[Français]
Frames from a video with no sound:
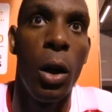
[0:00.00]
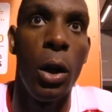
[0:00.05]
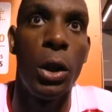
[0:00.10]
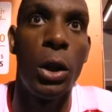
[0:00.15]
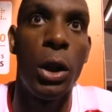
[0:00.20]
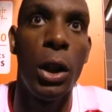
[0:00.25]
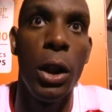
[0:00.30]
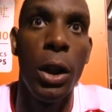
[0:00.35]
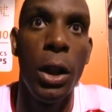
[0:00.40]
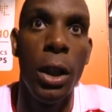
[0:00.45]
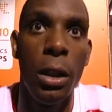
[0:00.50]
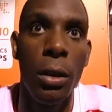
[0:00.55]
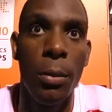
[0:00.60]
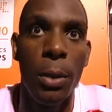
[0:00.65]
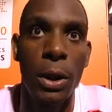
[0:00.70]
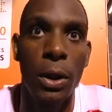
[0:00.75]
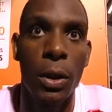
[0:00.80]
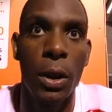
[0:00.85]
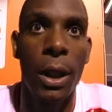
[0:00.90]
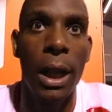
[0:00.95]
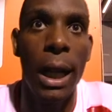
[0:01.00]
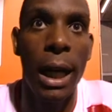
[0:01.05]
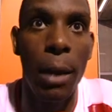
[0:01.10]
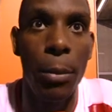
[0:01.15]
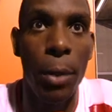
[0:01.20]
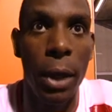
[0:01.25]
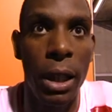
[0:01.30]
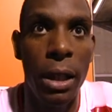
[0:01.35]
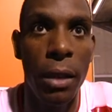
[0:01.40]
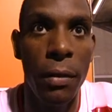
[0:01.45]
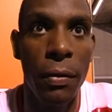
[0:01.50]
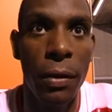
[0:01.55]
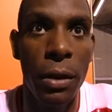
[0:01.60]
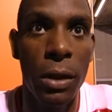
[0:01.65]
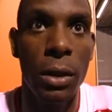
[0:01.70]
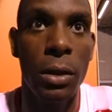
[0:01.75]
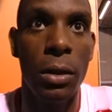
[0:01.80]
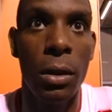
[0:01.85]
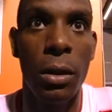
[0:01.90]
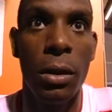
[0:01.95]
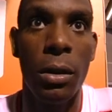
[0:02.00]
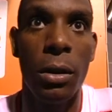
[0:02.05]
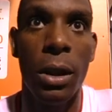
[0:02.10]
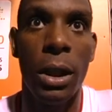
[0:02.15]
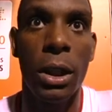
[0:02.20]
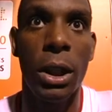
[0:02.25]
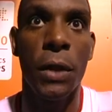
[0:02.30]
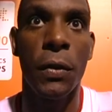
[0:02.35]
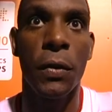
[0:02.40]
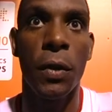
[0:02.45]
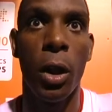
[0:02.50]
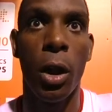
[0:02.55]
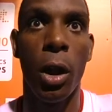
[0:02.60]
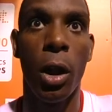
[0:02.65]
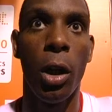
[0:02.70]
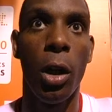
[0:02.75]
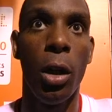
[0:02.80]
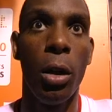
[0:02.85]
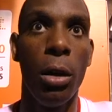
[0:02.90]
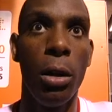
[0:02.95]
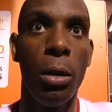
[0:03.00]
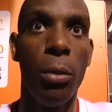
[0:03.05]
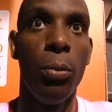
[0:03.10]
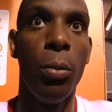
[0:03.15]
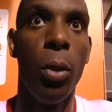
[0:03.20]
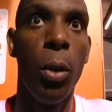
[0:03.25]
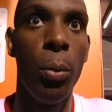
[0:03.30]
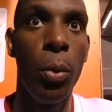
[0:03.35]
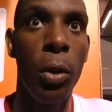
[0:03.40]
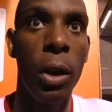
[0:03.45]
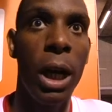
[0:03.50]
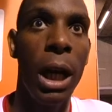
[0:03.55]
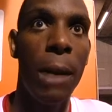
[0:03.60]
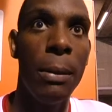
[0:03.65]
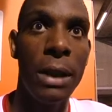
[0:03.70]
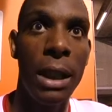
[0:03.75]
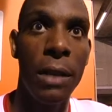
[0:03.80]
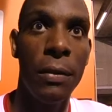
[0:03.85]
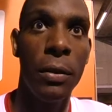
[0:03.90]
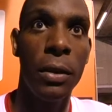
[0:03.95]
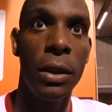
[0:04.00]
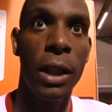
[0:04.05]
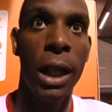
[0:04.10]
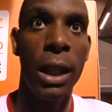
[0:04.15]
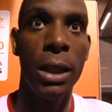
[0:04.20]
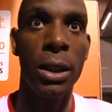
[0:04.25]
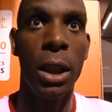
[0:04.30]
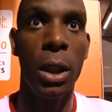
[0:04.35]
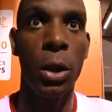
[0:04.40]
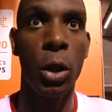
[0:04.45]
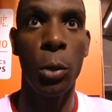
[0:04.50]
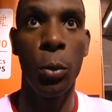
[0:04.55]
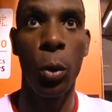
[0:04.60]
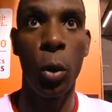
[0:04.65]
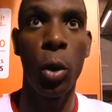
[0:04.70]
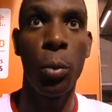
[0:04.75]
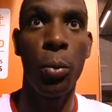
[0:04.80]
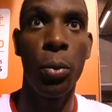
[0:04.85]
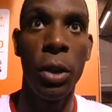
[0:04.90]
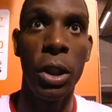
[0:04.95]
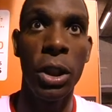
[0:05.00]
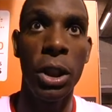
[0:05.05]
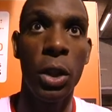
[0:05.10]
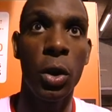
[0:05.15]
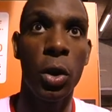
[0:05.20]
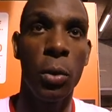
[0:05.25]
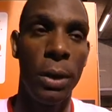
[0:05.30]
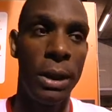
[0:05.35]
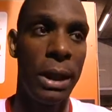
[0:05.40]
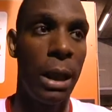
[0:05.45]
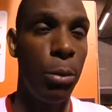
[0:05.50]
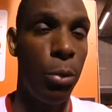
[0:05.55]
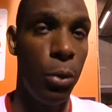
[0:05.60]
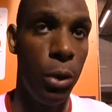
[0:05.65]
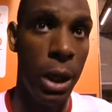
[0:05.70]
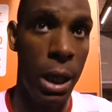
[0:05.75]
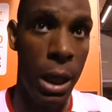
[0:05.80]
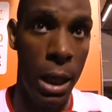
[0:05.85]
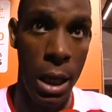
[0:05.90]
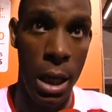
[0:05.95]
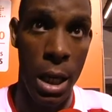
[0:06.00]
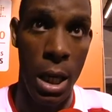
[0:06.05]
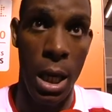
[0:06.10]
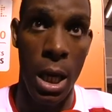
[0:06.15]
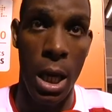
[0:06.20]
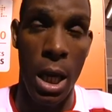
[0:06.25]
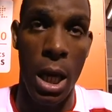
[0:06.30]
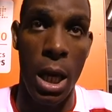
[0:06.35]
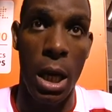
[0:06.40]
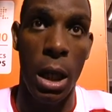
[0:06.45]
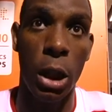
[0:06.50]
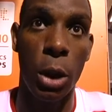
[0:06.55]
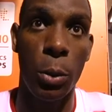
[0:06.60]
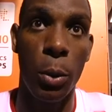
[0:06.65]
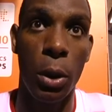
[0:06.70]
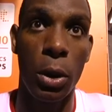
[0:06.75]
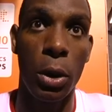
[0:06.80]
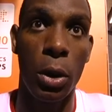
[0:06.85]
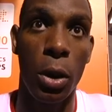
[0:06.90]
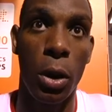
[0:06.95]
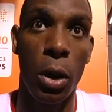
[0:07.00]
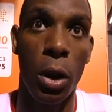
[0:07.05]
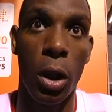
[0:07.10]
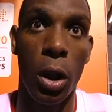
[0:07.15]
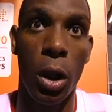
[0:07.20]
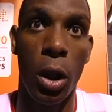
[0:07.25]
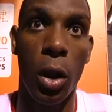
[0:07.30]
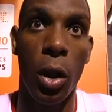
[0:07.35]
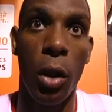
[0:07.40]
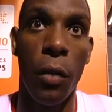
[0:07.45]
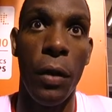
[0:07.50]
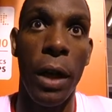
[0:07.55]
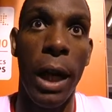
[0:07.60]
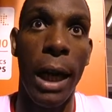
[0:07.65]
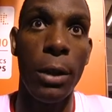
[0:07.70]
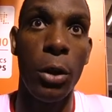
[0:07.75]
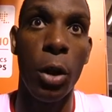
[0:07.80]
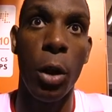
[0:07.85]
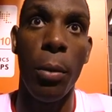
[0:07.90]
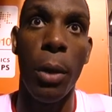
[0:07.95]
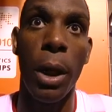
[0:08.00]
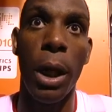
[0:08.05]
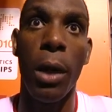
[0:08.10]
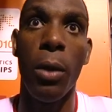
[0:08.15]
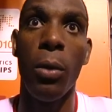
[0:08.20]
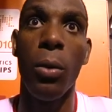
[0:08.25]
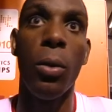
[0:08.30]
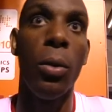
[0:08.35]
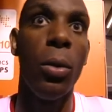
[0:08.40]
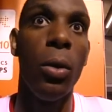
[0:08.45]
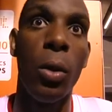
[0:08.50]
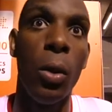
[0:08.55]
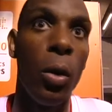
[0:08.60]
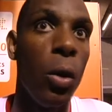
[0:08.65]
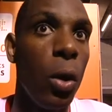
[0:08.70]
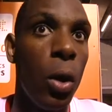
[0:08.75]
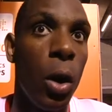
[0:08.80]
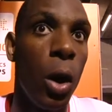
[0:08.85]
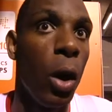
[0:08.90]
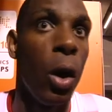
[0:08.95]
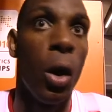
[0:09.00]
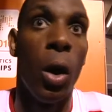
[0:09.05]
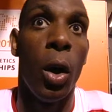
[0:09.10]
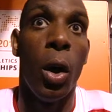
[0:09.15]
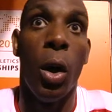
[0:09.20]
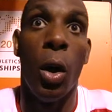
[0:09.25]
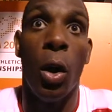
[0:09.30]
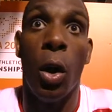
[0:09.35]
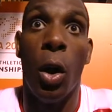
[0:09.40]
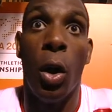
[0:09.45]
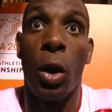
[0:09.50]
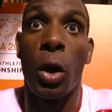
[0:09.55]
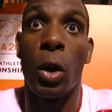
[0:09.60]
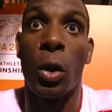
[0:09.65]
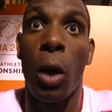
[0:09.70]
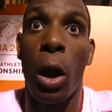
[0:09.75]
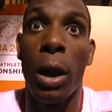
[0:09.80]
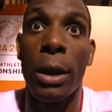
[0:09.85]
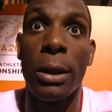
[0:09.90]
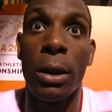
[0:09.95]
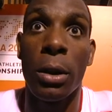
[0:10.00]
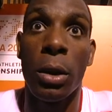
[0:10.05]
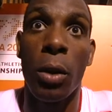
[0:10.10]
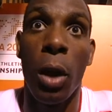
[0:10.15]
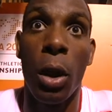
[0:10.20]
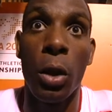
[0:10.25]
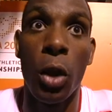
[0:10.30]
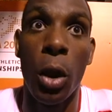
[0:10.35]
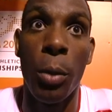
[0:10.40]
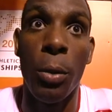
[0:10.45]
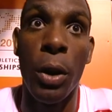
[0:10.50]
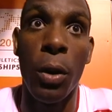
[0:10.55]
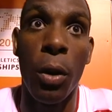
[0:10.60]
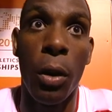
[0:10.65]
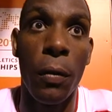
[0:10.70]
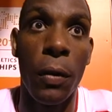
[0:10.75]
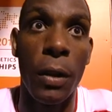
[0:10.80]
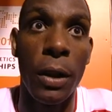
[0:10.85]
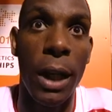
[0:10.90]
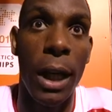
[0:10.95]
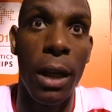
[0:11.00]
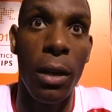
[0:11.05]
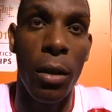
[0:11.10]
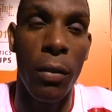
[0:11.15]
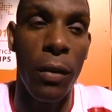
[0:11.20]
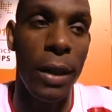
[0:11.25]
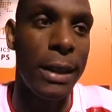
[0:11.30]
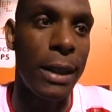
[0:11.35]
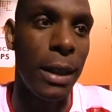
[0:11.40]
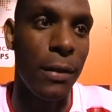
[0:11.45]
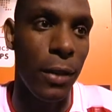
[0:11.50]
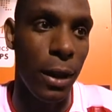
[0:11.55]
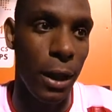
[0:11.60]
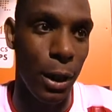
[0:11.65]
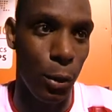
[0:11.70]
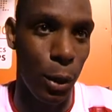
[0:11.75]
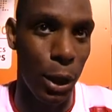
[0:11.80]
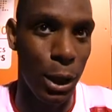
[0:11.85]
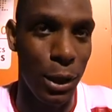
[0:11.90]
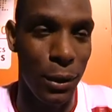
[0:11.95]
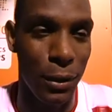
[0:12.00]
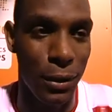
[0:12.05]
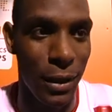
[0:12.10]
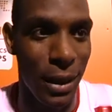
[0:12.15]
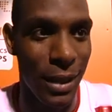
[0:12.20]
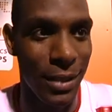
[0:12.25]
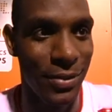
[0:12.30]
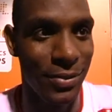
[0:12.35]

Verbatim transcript: si, parce que là, après les forces, j'ai fait un beau programme d'affûtage, j'ai beaucoup plus léger sur mes appuis. Et je pense qu'on verra demain ou soit en, demi ou en finale, on va essayer de faire les trois chiffres.